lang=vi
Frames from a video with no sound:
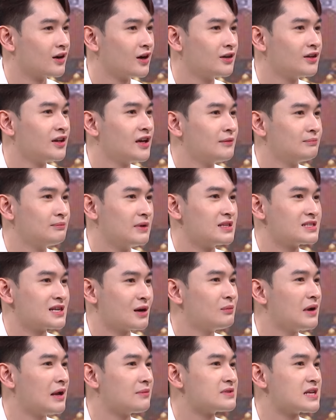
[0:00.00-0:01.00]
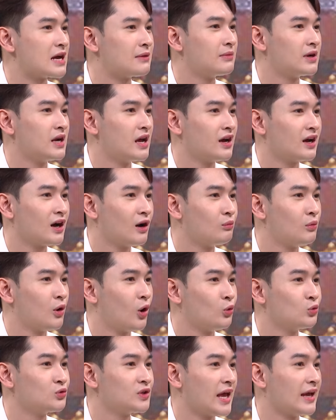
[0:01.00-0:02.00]
thôi ừ. mình sống làm sao mà để không
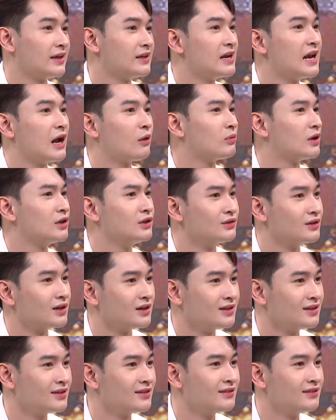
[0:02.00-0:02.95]
hổ thẹn với lòng là được rồi